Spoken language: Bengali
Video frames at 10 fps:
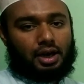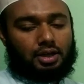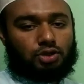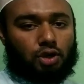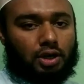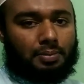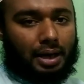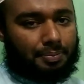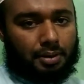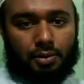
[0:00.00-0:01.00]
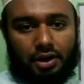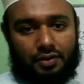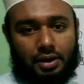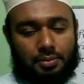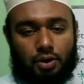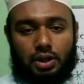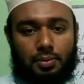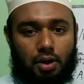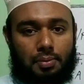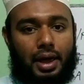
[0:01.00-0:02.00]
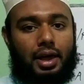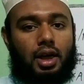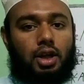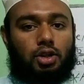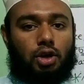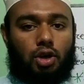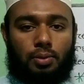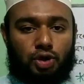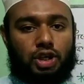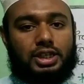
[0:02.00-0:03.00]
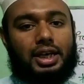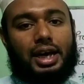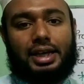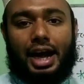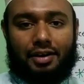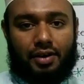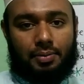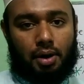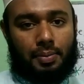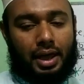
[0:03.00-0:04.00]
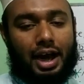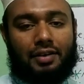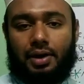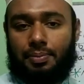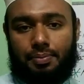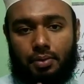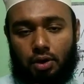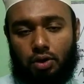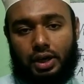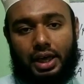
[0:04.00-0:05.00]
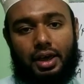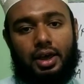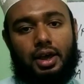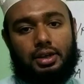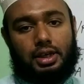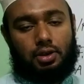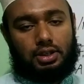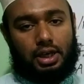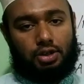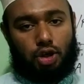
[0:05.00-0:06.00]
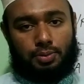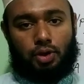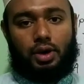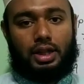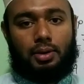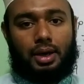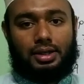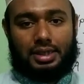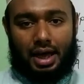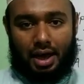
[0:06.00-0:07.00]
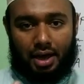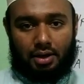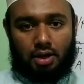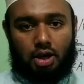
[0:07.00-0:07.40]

করা যখনই ভার্বকে মডিফাই করতে বলবে তখন অবশ্যই সেটা একটা অ্যাডভার্ব হবে অ্যাডভার্ব হলো কি সেটা হচ্ছে যে শব্দগুলো আমার স্থান